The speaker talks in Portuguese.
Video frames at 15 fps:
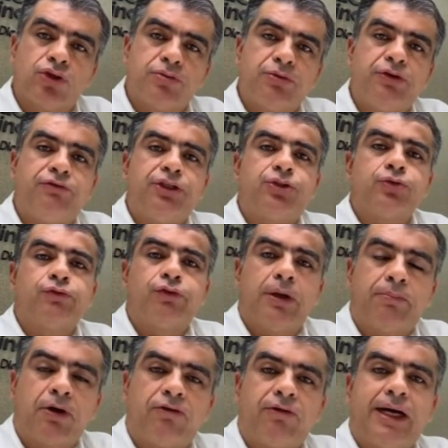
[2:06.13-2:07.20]
2021
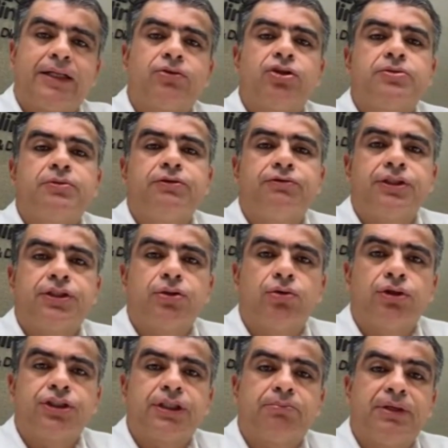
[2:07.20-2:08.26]
foi aprovado,
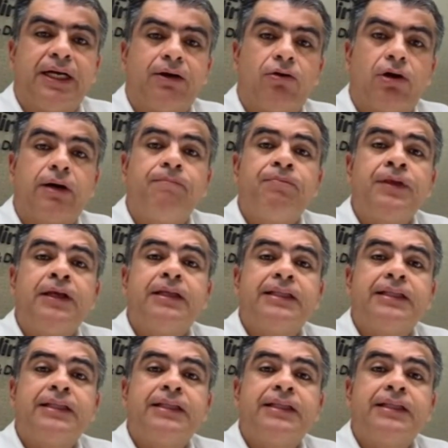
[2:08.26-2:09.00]
2022 também agora,